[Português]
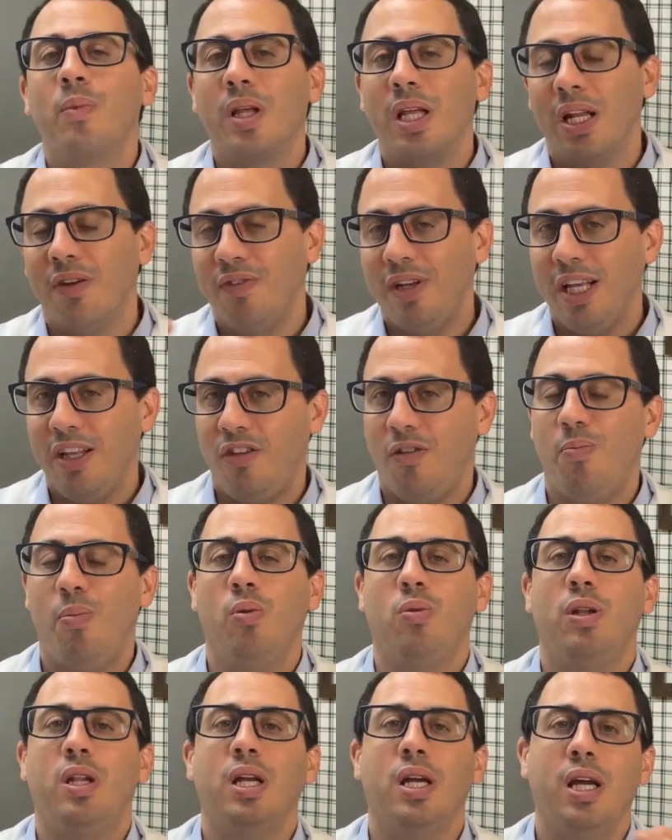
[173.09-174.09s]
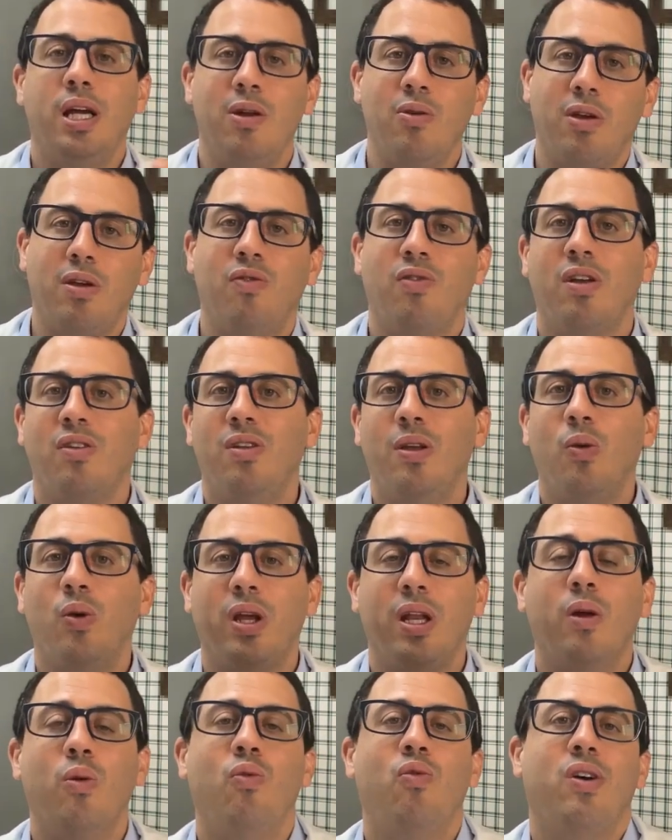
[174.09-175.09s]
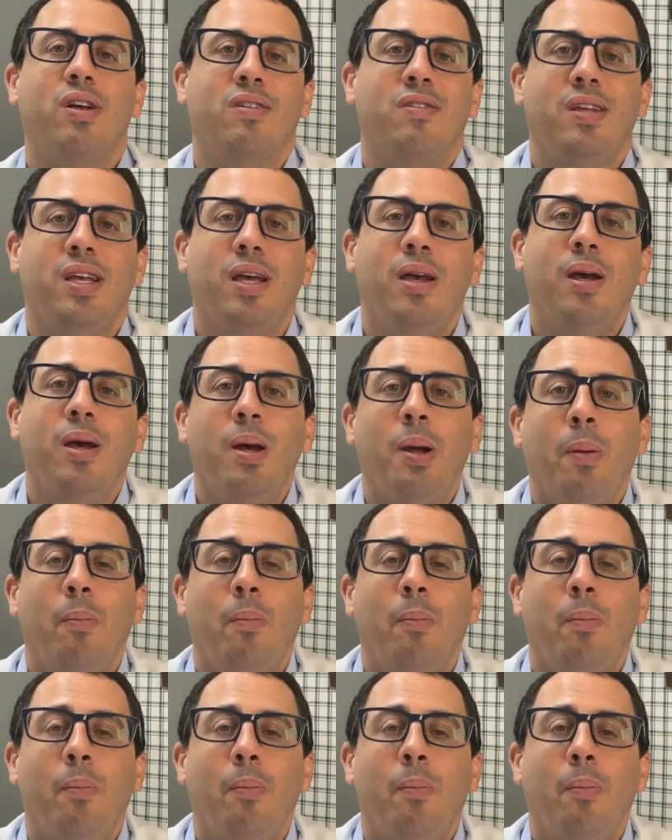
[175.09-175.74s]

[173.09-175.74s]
gravidez espontânea, o que fazer, o que não fazer,